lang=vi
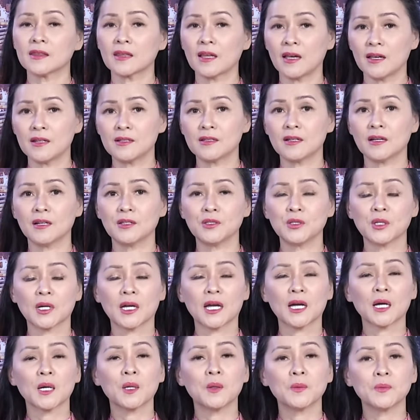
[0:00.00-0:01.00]
tài trợ
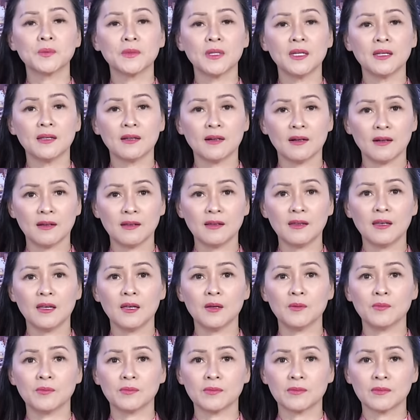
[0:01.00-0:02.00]
cho các công ty khởi
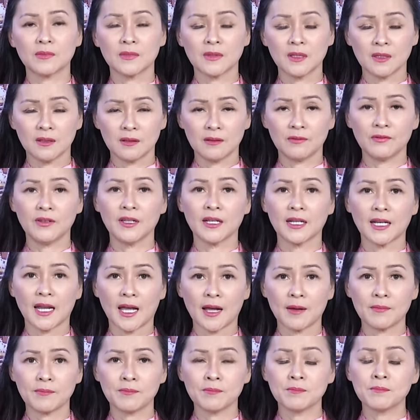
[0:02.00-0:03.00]
nghiệp từ Việt
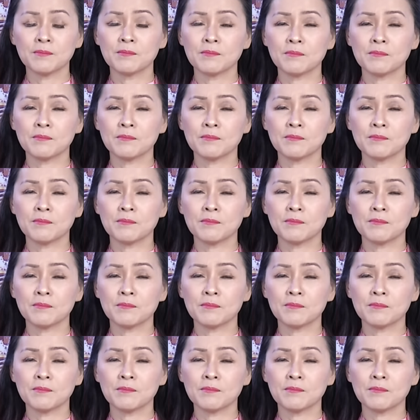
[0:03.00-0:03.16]
Nam